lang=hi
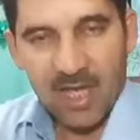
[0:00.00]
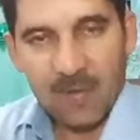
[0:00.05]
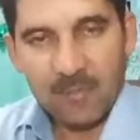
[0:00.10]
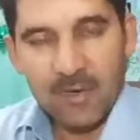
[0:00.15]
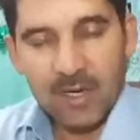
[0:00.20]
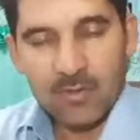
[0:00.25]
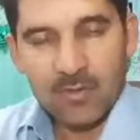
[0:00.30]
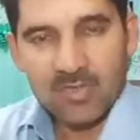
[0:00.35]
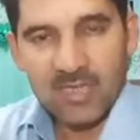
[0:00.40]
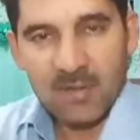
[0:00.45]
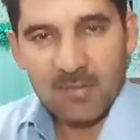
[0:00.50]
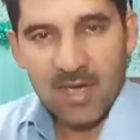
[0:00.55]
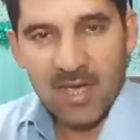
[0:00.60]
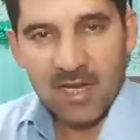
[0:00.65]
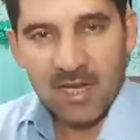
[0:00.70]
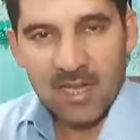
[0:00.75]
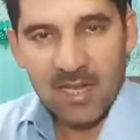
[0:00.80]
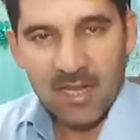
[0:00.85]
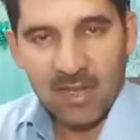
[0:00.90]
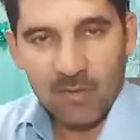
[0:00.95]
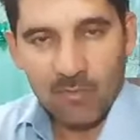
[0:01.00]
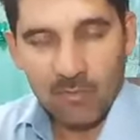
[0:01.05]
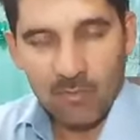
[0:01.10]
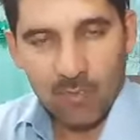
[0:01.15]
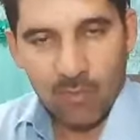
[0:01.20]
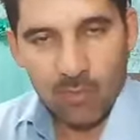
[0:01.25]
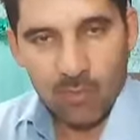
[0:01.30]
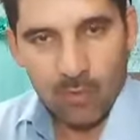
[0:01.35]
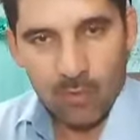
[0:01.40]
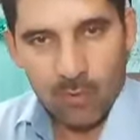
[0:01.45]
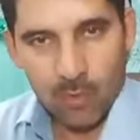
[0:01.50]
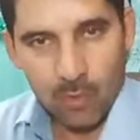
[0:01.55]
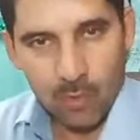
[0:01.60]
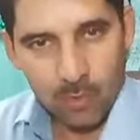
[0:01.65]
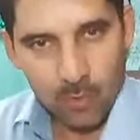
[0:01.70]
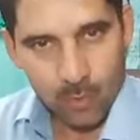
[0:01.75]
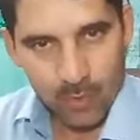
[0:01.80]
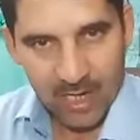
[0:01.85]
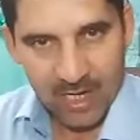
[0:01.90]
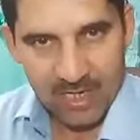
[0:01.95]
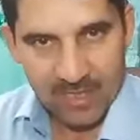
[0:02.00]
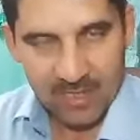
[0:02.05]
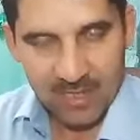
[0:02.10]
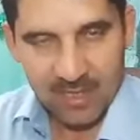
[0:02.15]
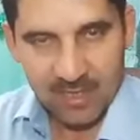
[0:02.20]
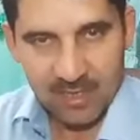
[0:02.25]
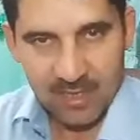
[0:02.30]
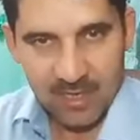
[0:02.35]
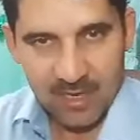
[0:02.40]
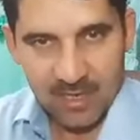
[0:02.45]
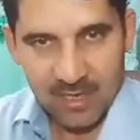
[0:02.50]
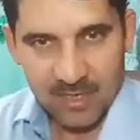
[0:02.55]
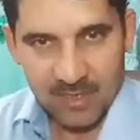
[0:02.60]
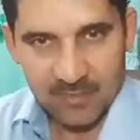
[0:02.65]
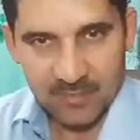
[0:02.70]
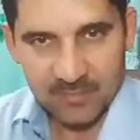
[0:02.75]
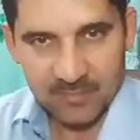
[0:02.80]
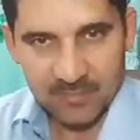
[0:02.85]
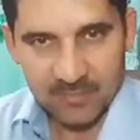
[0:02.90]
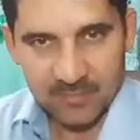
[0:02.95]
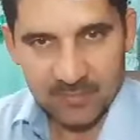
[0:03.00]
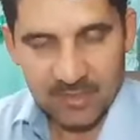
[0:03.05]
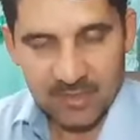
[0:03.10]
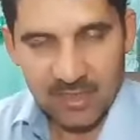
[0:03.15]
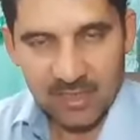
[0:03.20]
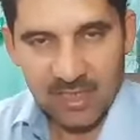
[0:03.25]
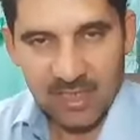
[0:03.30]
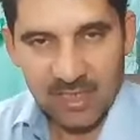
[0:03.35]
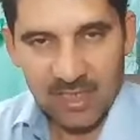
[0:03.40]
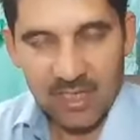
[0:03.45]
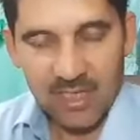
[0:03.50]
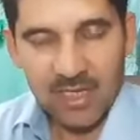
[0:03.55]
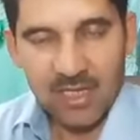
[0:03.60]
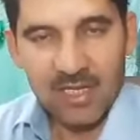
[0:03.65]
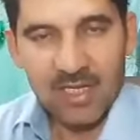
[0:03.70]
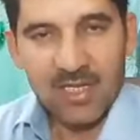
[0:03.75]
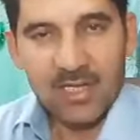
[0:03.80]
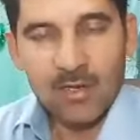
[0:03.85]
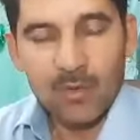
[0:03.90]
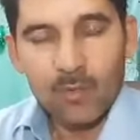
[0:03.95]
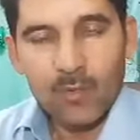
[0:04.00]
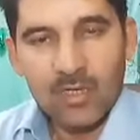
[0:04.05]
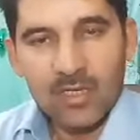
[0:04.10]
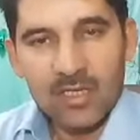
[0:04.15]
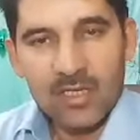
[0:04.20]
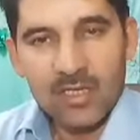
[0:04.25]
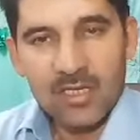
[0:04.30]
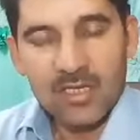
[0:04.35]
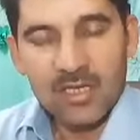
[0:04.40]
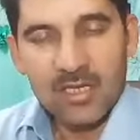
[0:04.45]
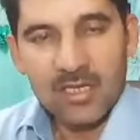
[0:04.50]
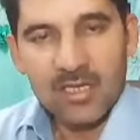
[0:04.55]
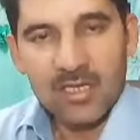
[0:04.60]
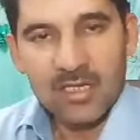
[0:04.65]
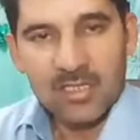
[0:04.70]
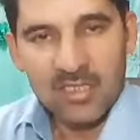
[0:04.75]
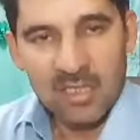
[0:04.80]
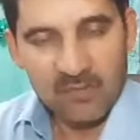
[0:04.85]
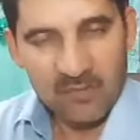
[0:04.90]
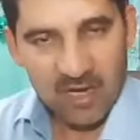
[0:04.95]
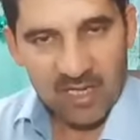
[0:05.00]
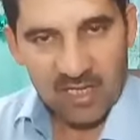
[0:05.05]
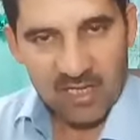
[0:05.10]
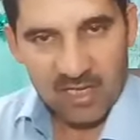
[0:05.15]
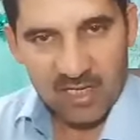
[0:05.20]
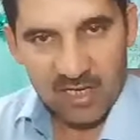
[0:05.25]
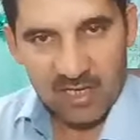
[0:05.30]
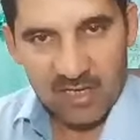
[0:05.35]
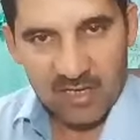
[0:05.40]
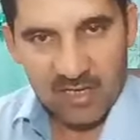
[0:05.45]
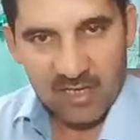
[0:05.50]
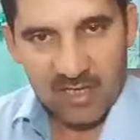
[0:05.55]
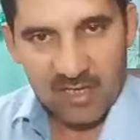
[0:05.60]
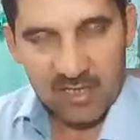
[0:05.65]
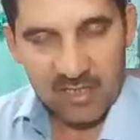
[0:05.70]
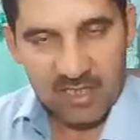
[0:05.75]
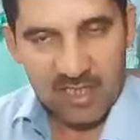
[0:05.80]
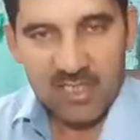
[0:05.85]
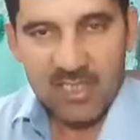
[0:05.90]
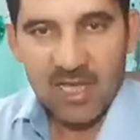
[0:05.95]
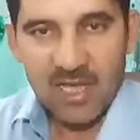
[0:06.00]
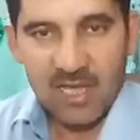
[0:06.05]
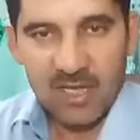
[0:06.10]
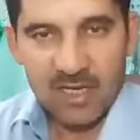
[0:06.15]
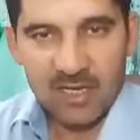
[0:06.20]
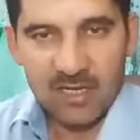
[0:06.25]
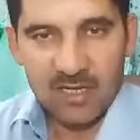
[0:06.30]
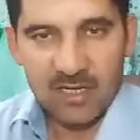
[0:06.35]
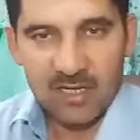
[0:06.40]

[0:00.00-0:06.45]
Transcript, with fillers: अपना जो सामान है वो लोकेट करता है ठीक है उनकी सफाई करके सीधा